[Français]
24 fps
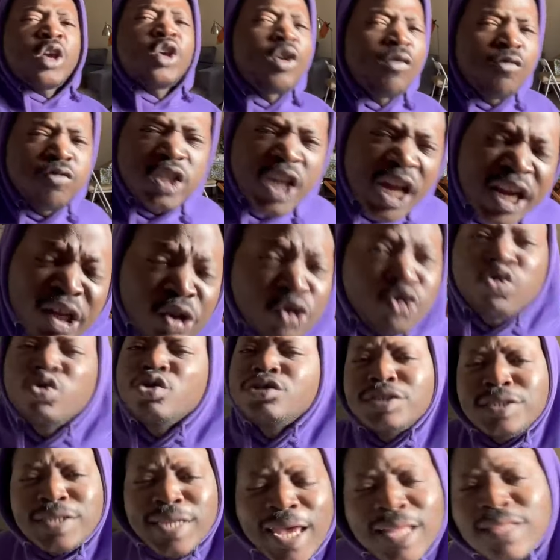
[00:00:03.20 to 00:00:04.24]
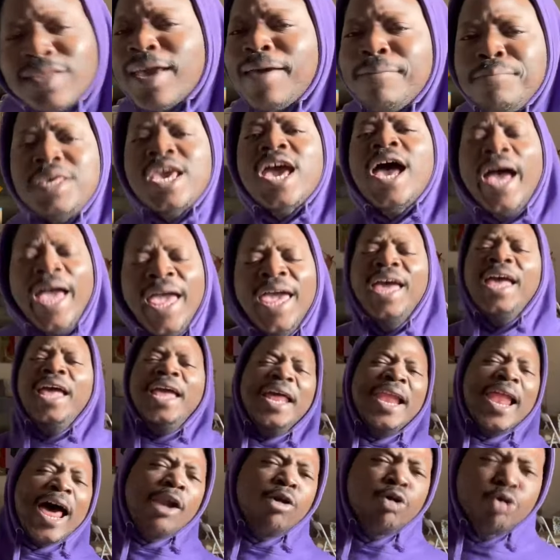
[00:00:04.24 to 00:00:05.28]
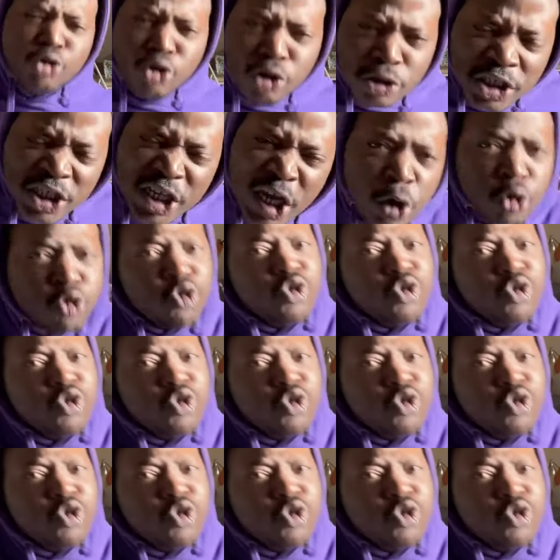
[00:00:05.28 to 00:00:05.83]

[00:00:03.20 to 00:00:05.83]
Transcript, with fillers: que vous allez tous très très bien. Et là, le dossier que